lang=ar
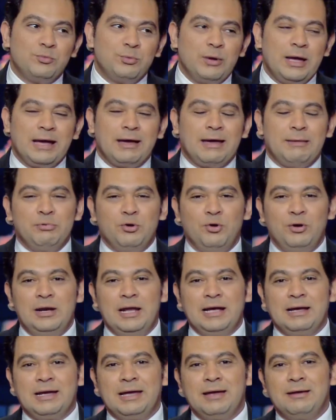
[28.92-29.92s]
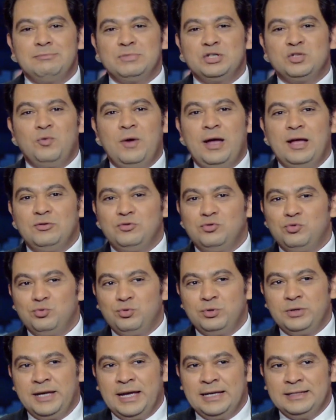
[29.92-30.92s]
بيبقى بيقول لك مش
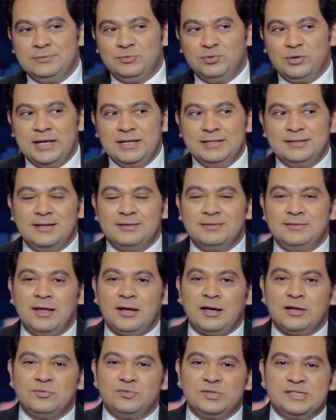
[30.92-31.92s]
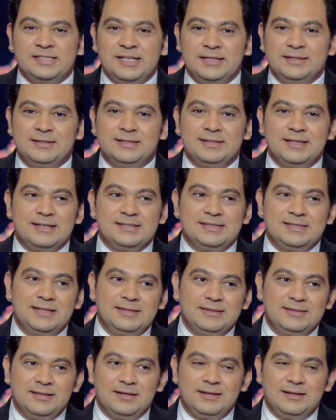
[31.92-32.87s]
وقته يعني انتوا جايين تنتقدوا الست ده الست